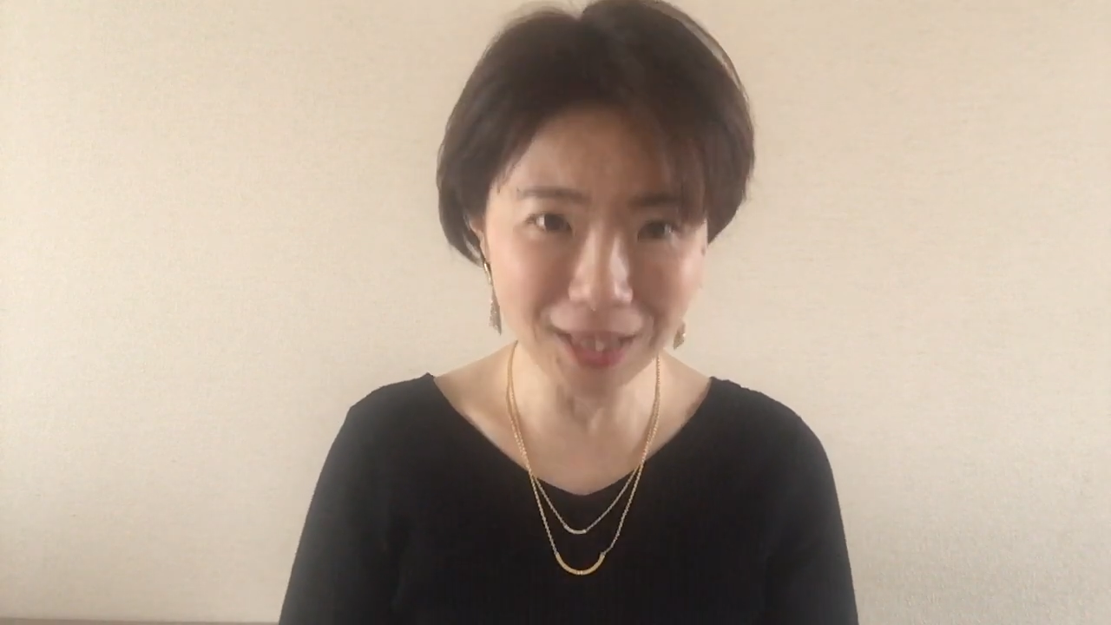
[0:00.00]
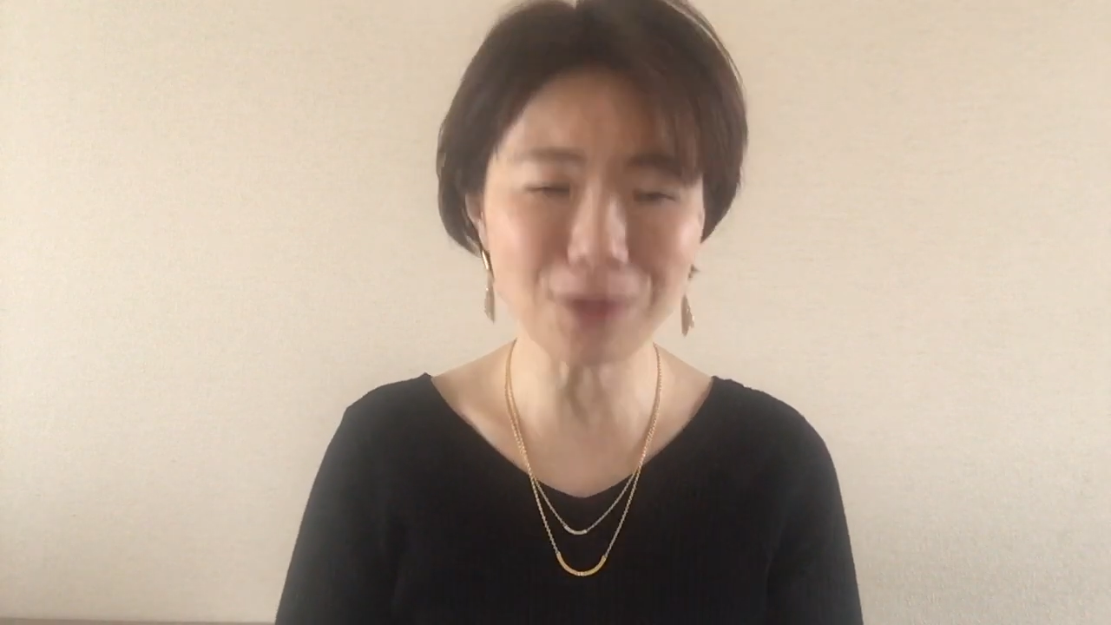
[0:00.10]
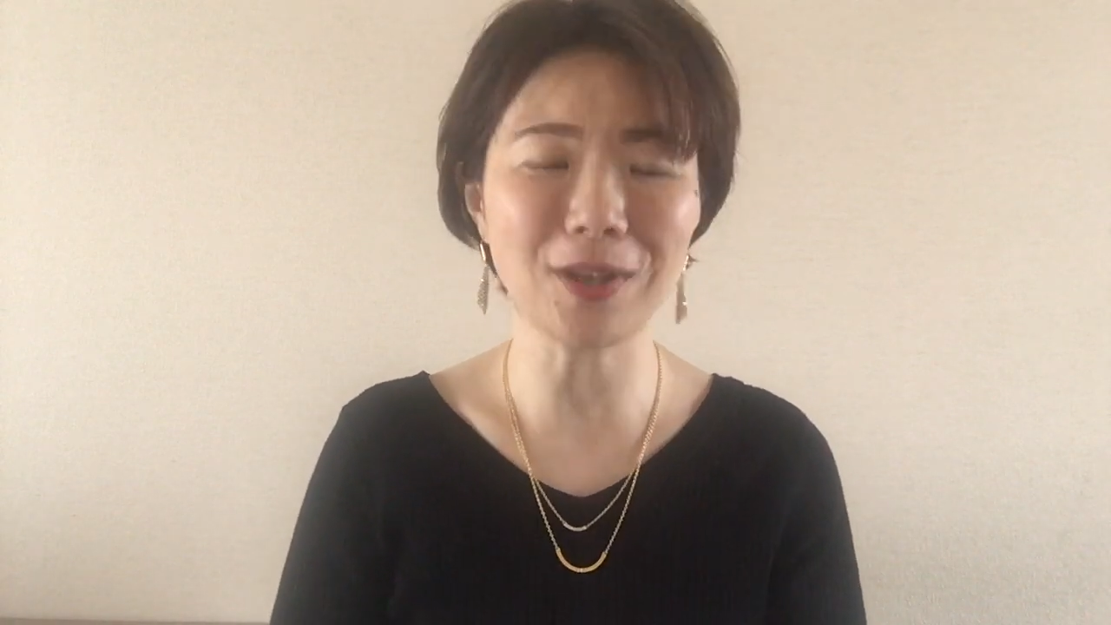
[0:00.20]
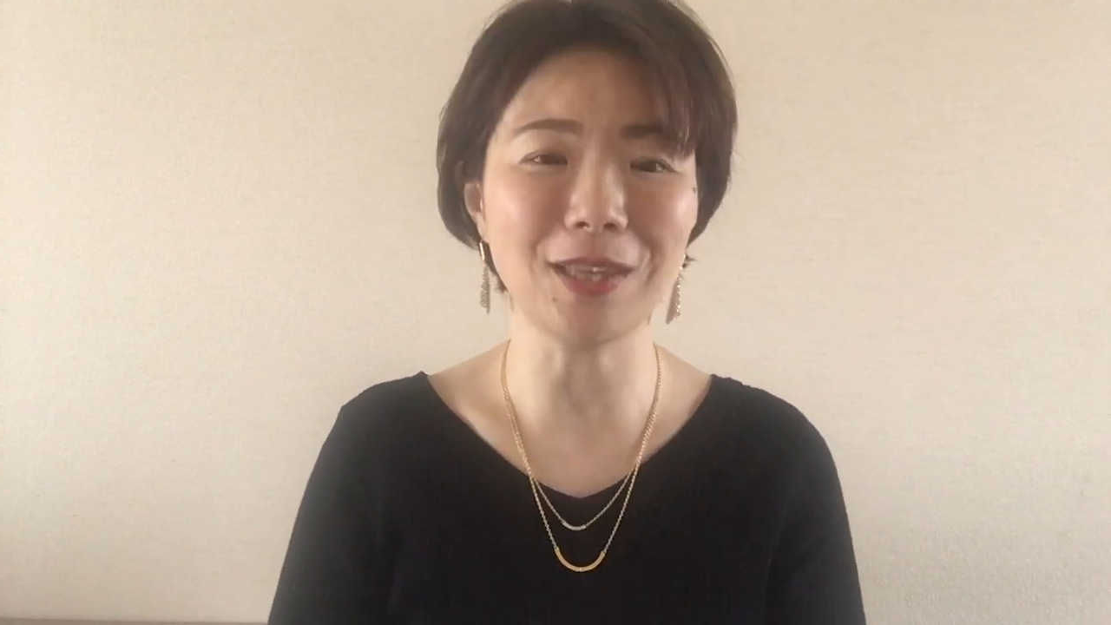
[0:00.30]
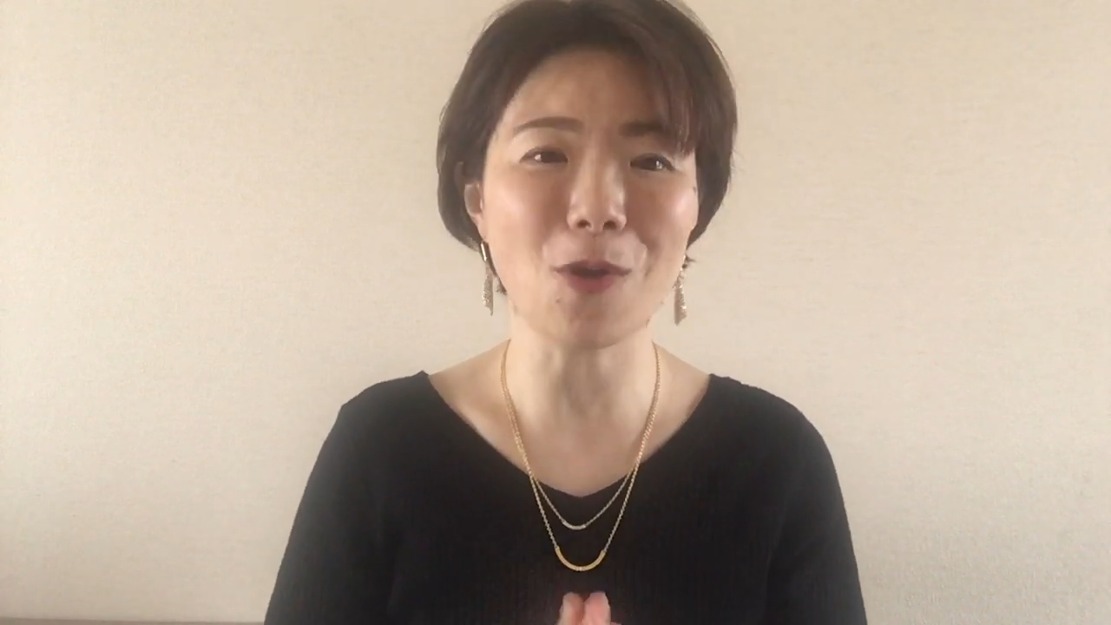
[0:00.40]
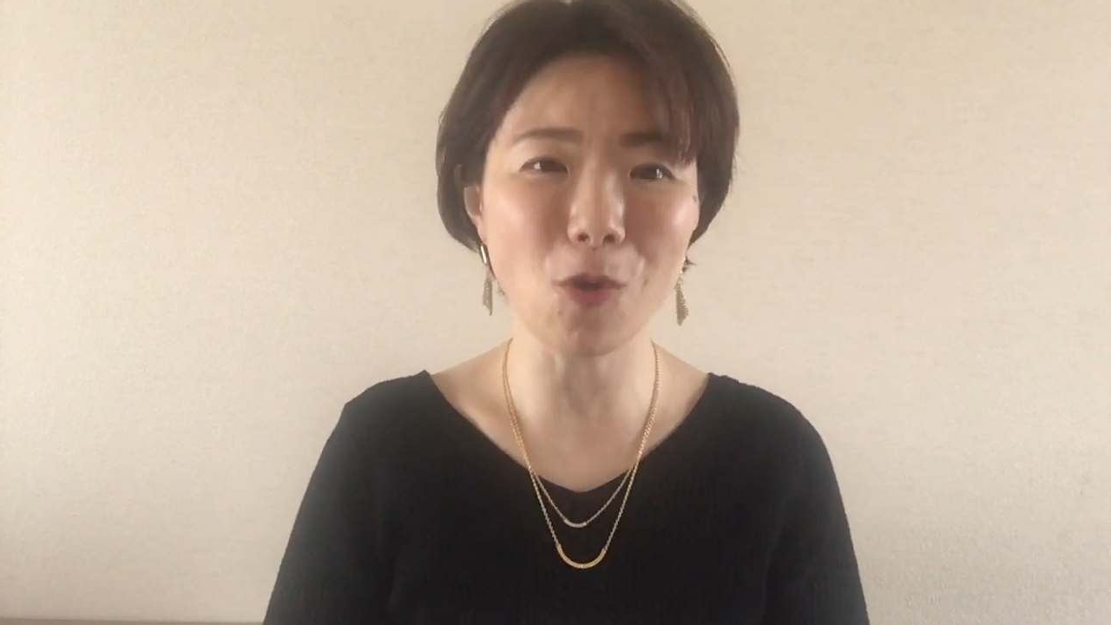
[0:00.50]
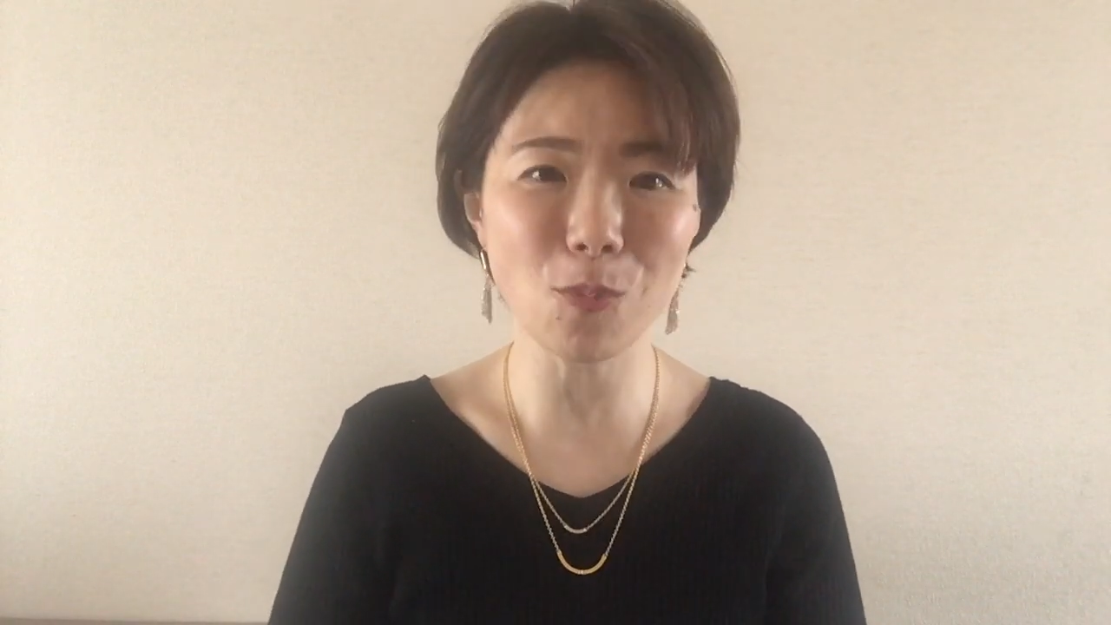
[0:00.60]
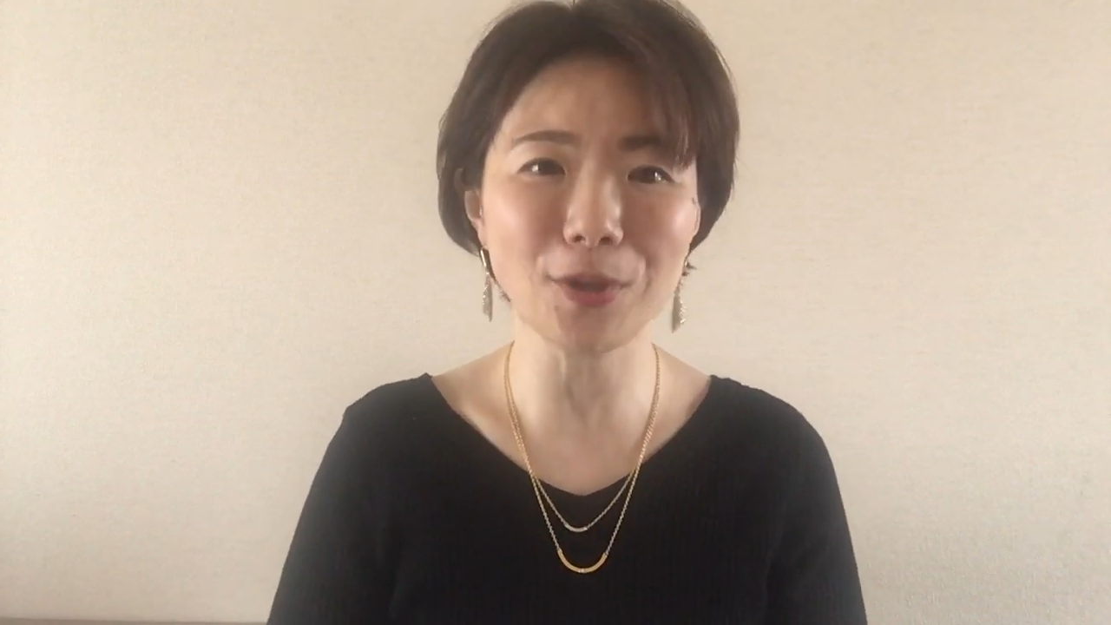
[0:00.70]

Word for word: 員の方応